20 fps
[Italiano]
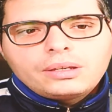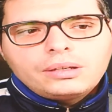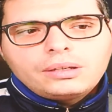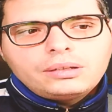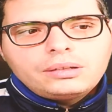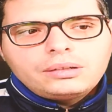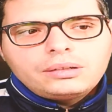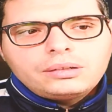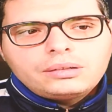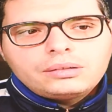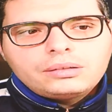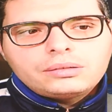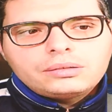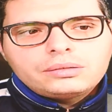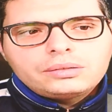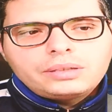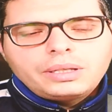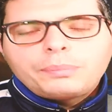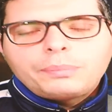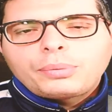
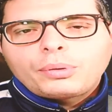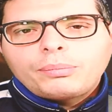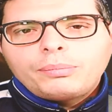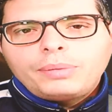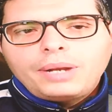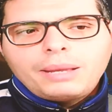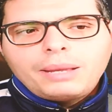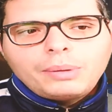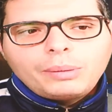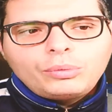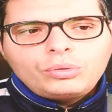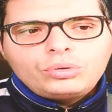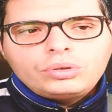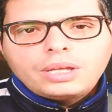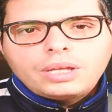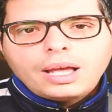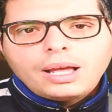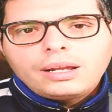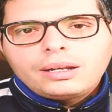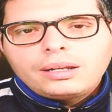Uh, di problema
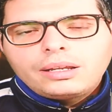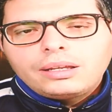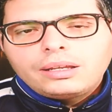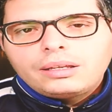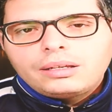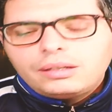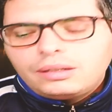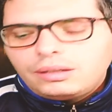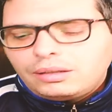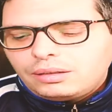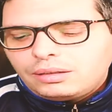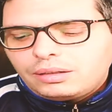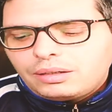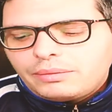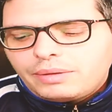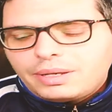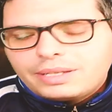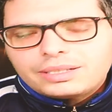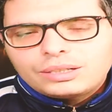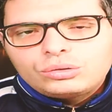mondiale
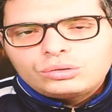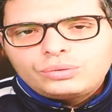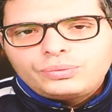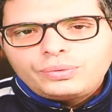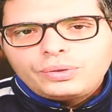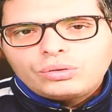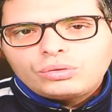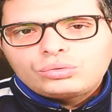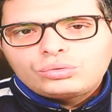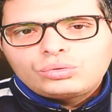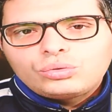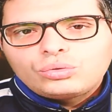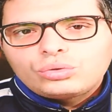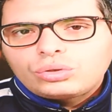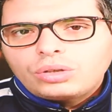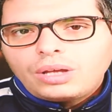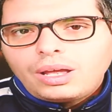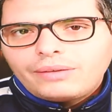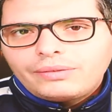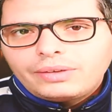uh, è stato
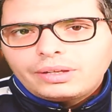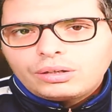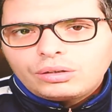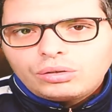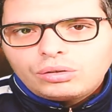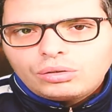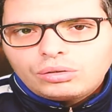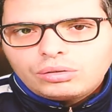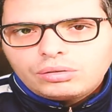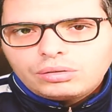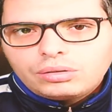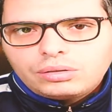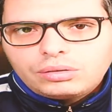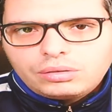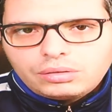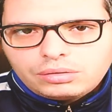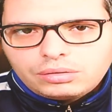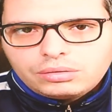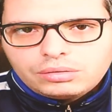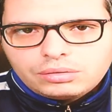difficoltoso averlo
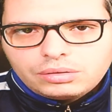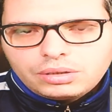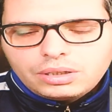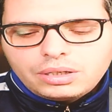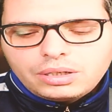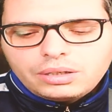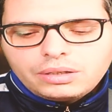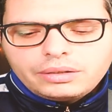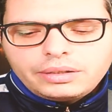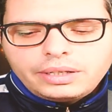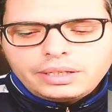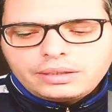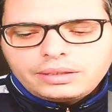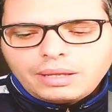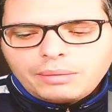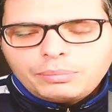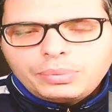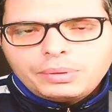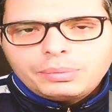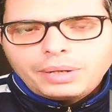uh, nei
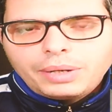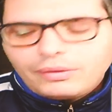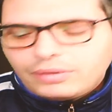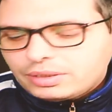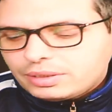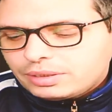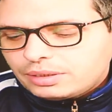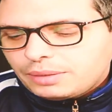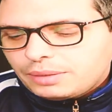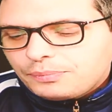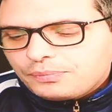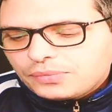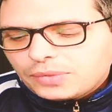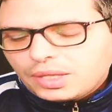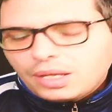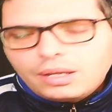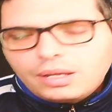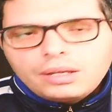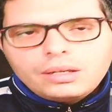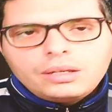tempi previsti.
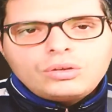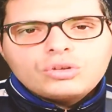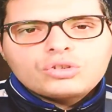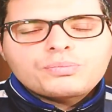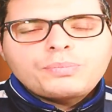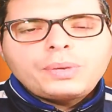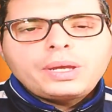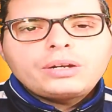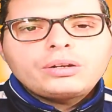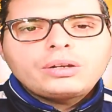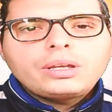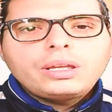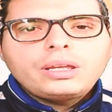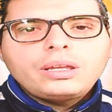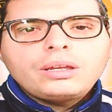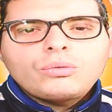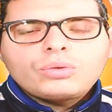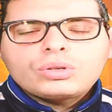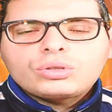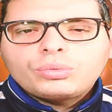Io spero
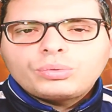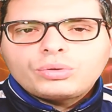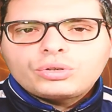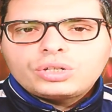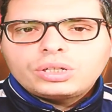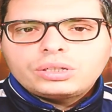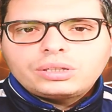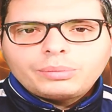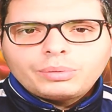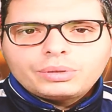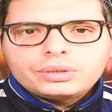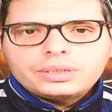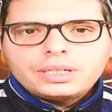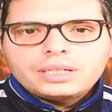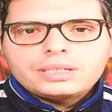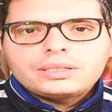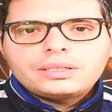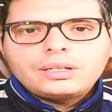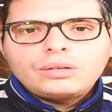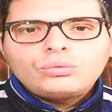che questo progetto
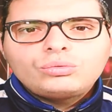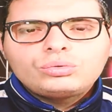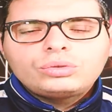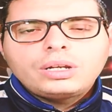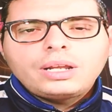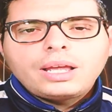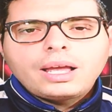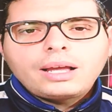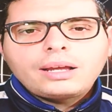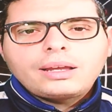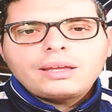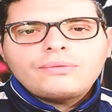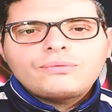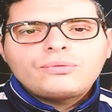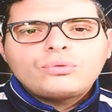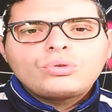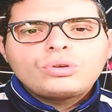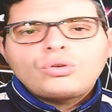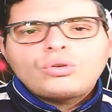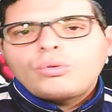possa essere utile anche a
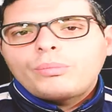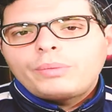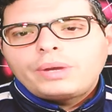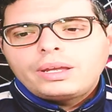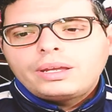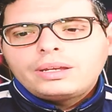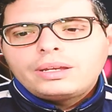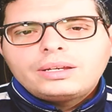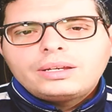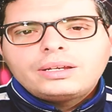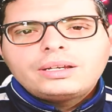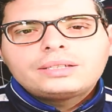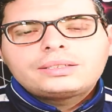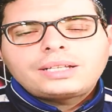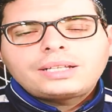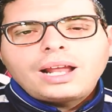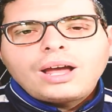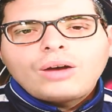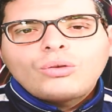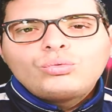voi come
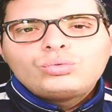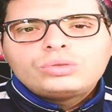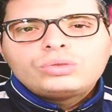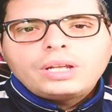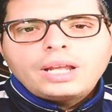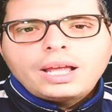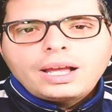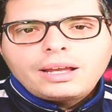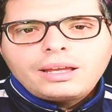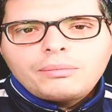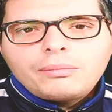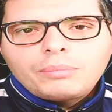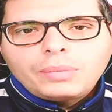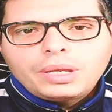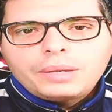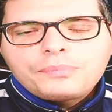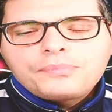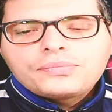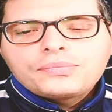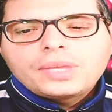sarà utile anche a
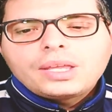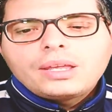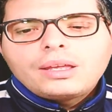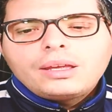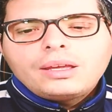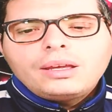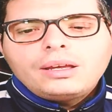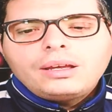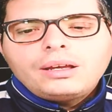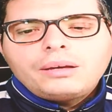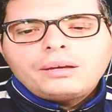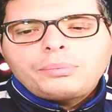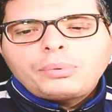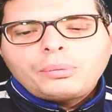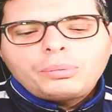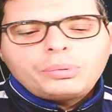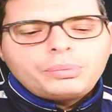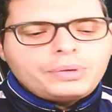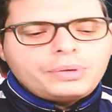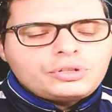me eh,
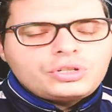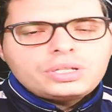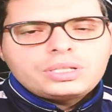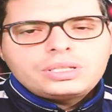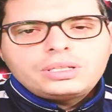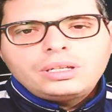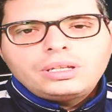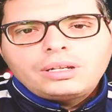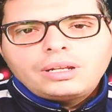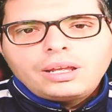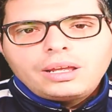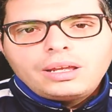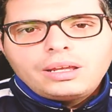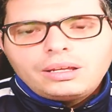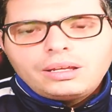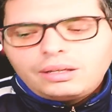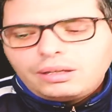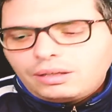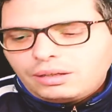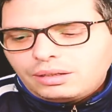proprio per
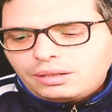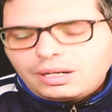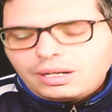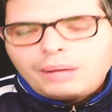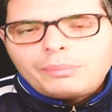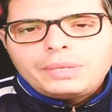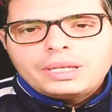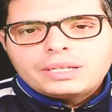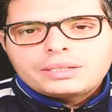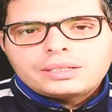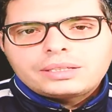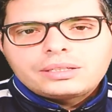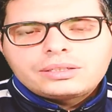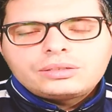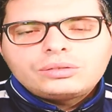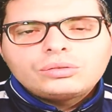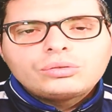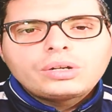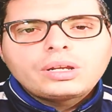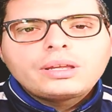gestire eh, la mia
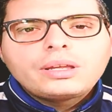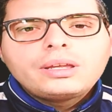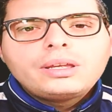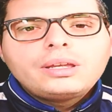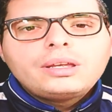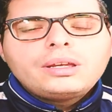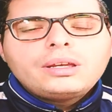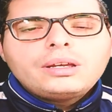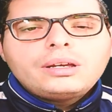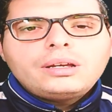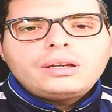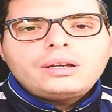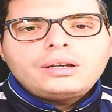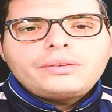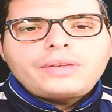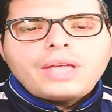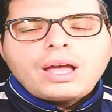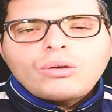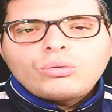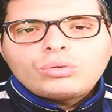stazione.
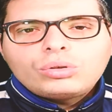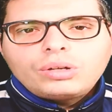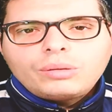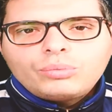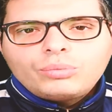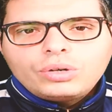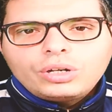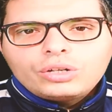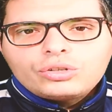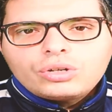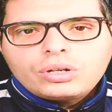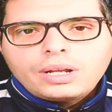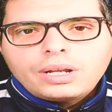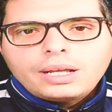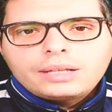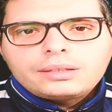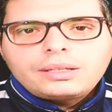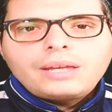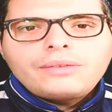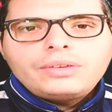Eh, vi auguro una buona
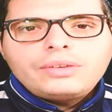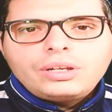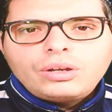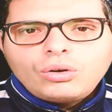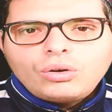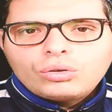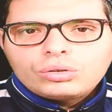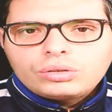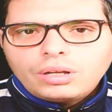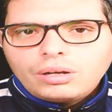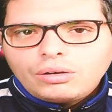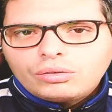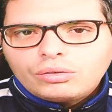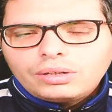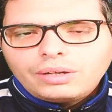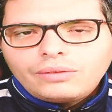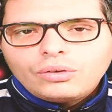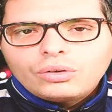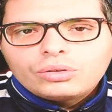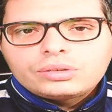giornata e vi ricordo
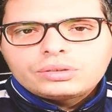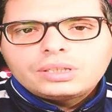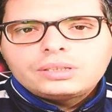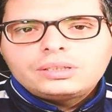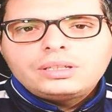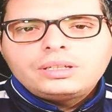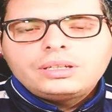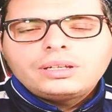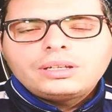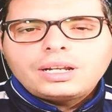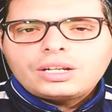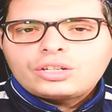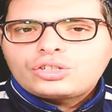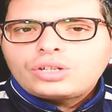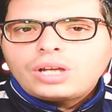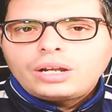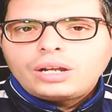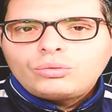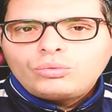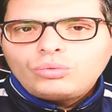ancora una volta di
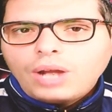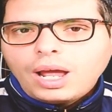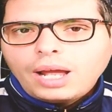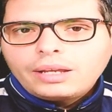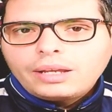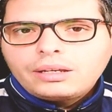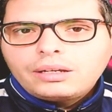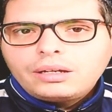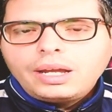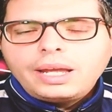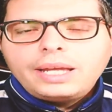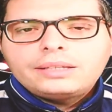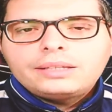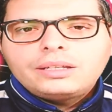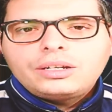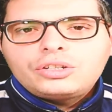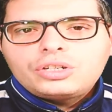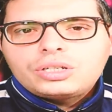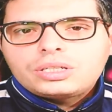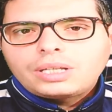lasciare un like e
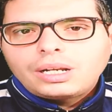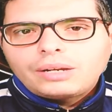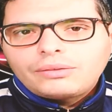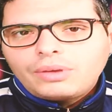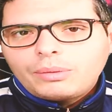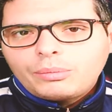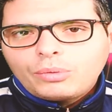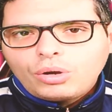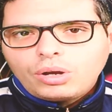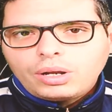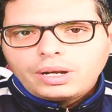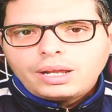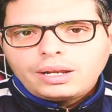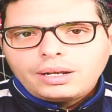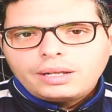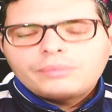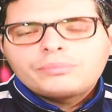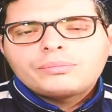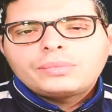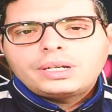di registrarvi al mio
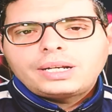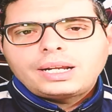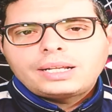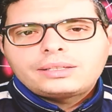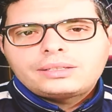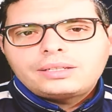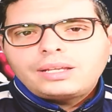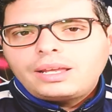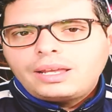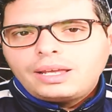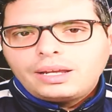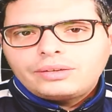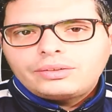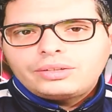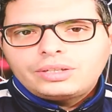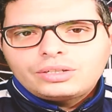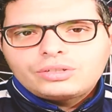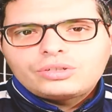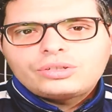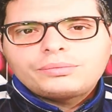canale. Grazie e
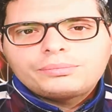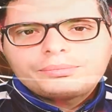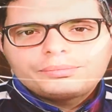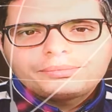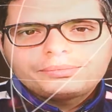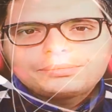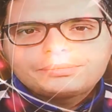arrivederci.